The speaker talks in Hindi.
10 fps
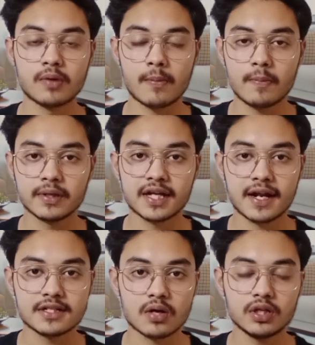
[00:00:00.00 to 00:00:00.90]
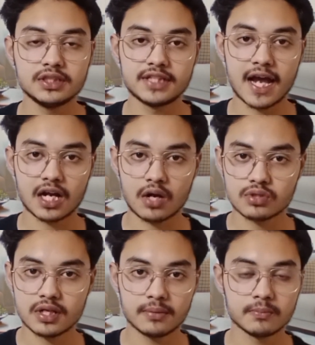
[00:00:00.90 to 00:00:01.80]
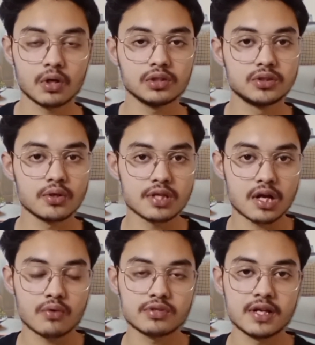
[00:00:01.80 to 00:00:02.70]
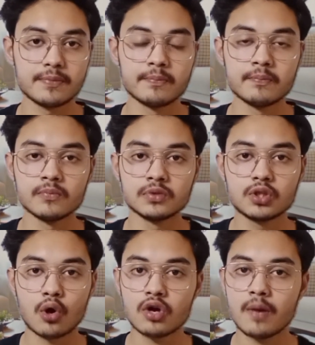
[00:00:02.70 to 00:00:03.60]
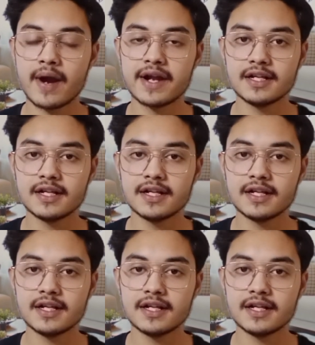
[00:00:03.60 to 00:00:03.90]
तो मैं आपको बताना चाहूंगा जैक काउंसलिंग और जोसा काउंसलिंग दोनों का